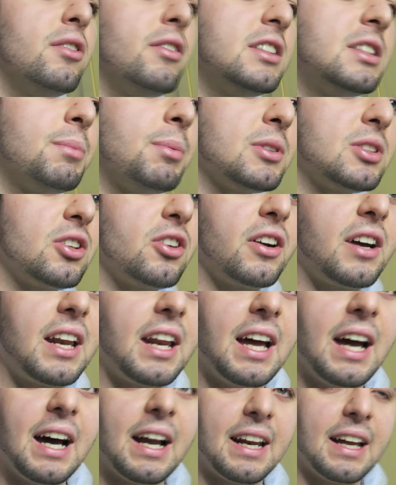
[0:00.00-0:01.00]
dove si possono
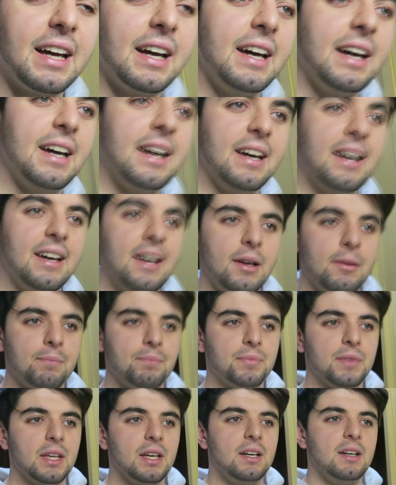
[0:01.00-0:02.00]
creare
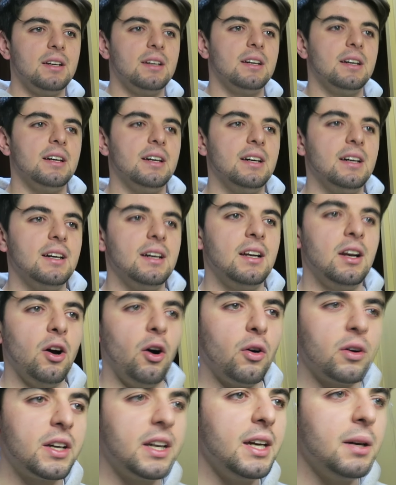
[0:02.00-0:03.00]
eh,
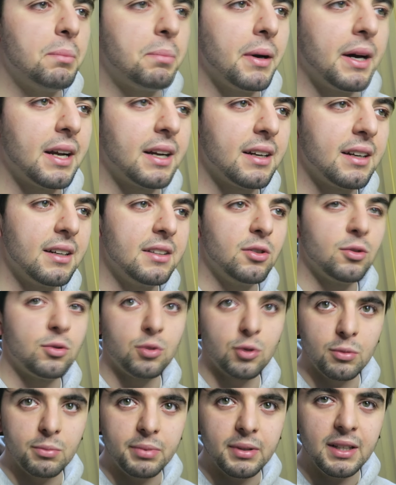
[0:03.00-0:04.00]
loghi per
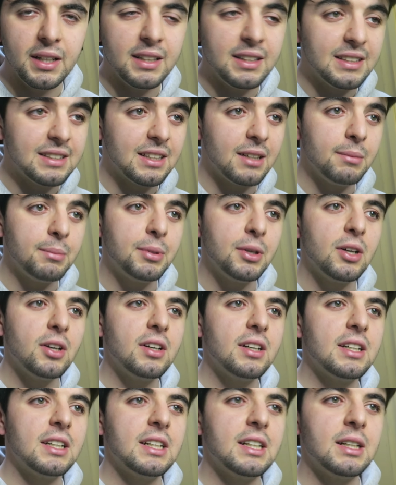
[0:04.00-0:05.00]
YouTube, ad
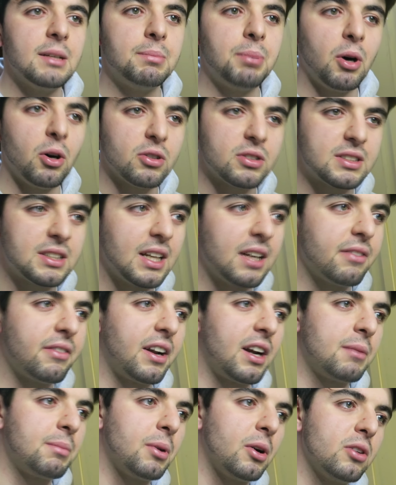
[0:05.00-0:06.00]
esempio, eh, poster,
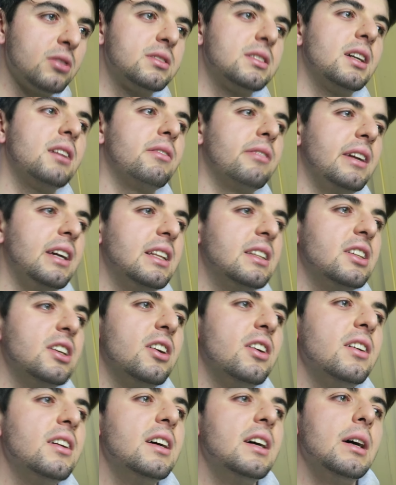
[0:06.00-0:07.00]
vari poster,
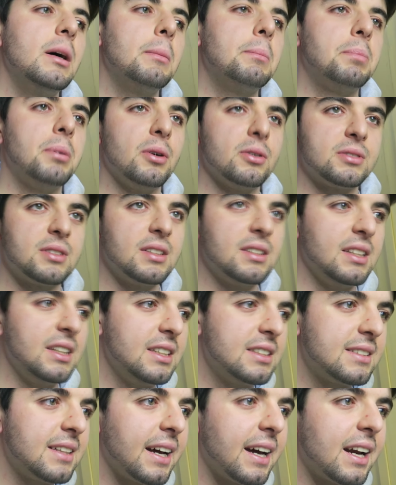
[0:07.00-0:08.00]
video, post di
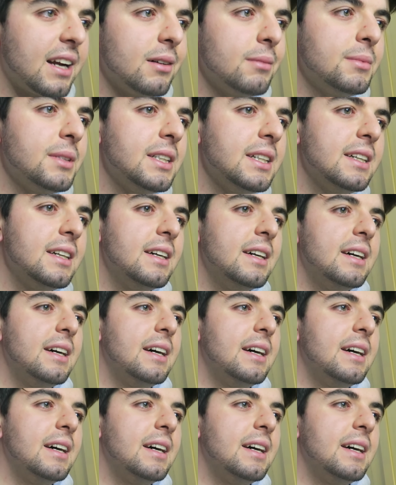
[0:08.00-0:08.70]
Instagram,